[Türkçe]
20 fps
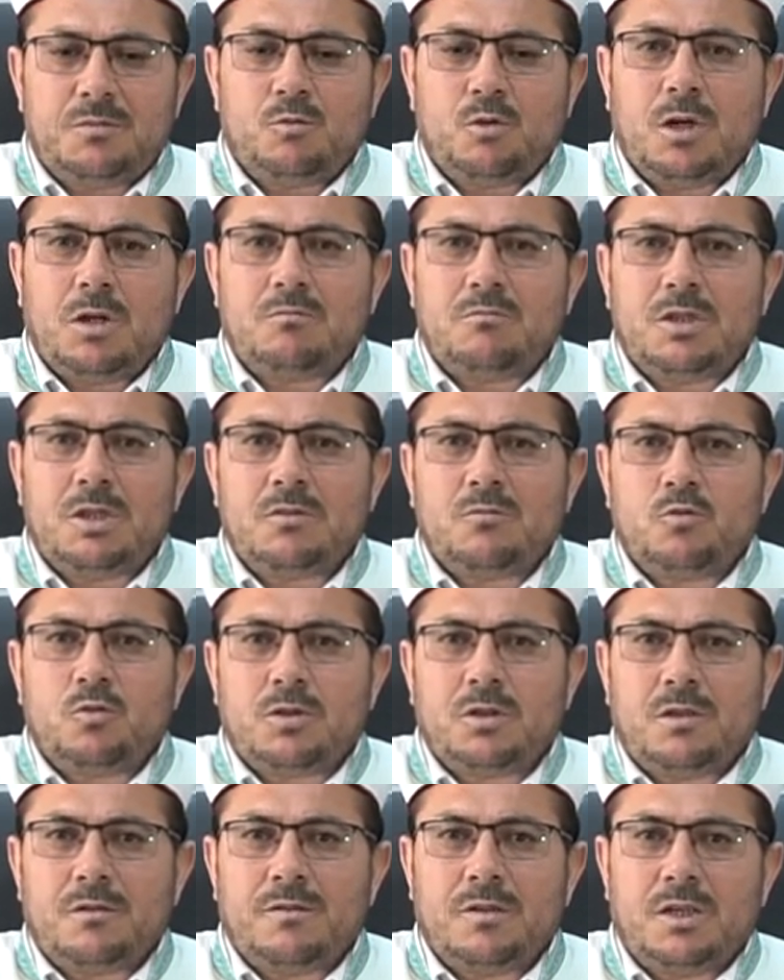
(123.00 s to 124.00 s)
Muhammed
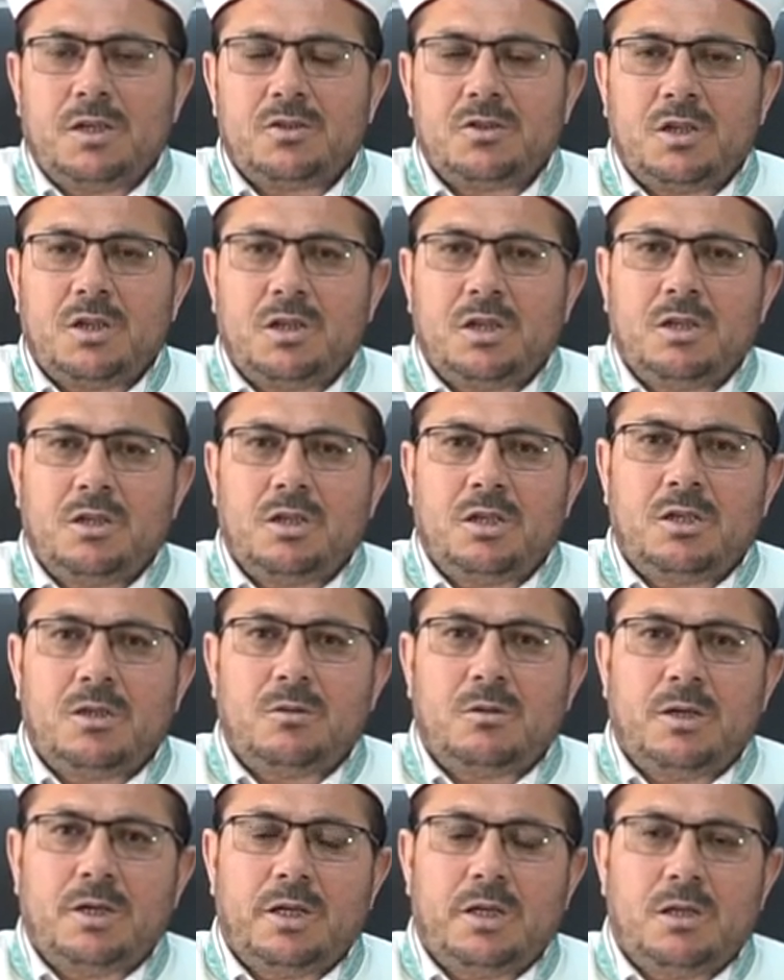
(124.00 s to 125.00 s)
Mustafa
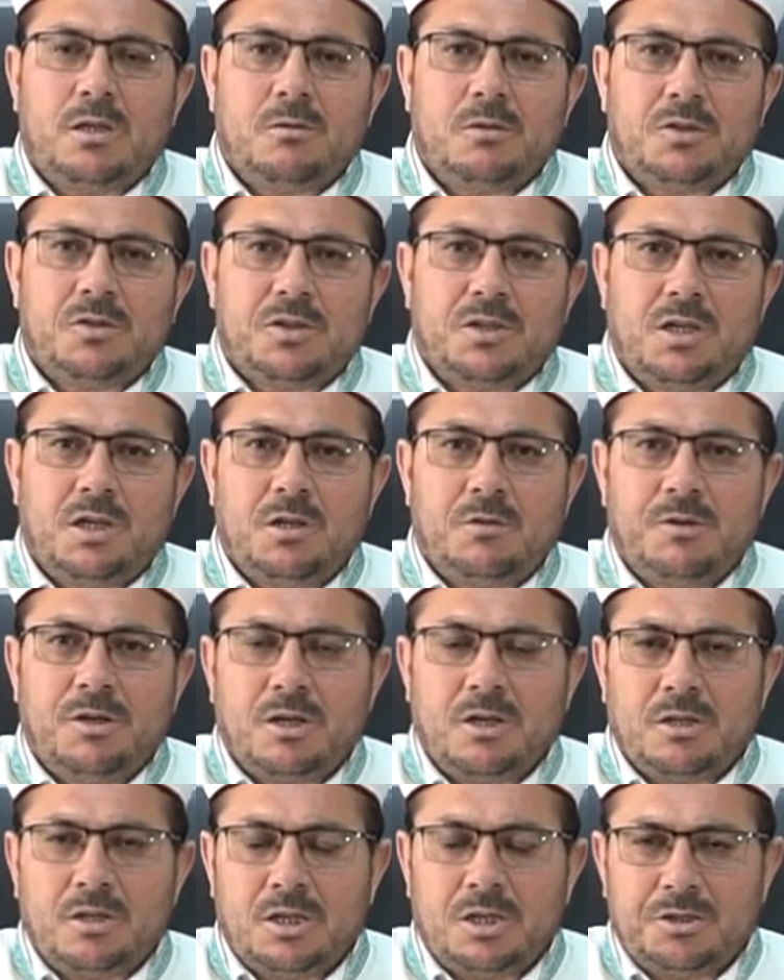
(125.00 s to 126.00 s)
sallallahu aleyhi ve selleme
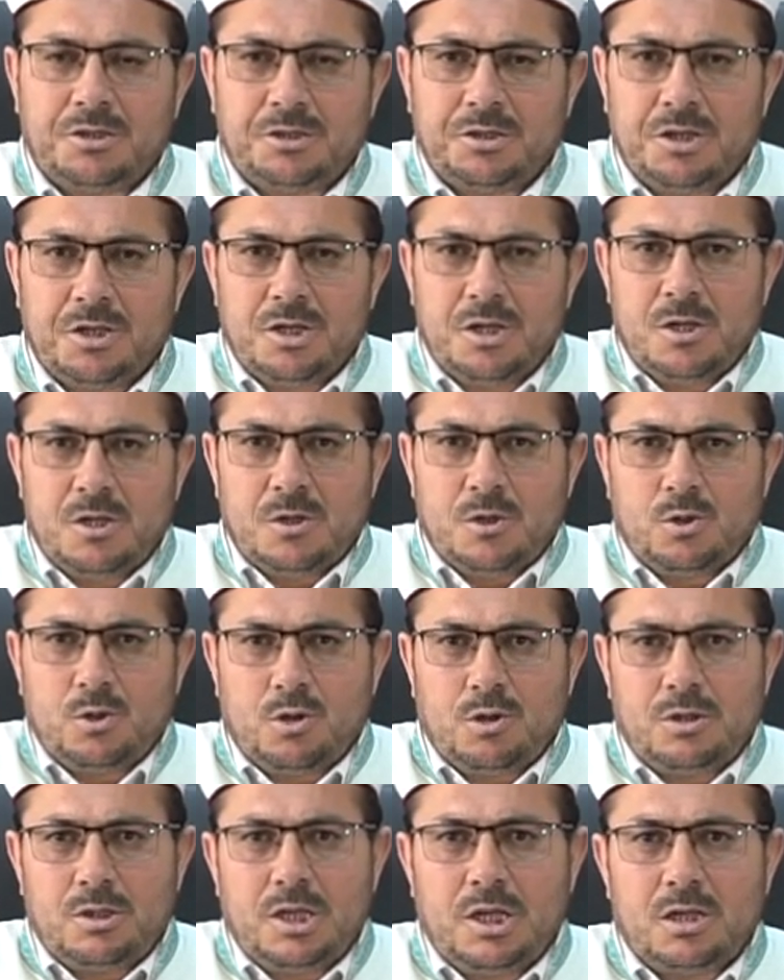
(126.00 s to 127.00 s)
kadar
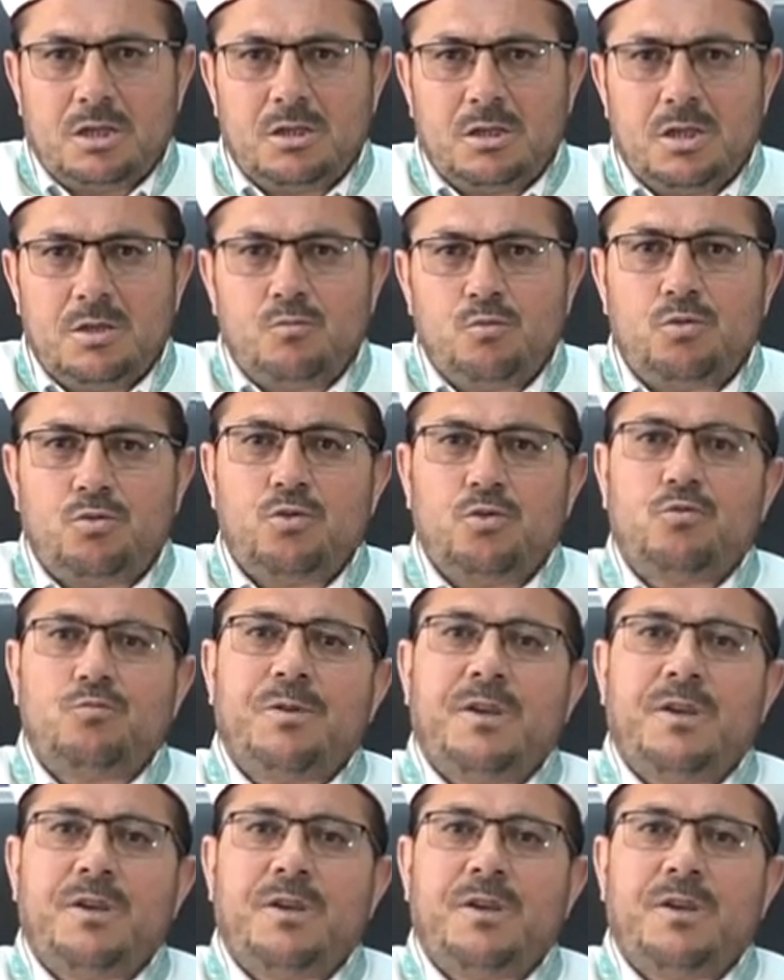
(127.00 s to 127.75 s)
gönderdiği bütün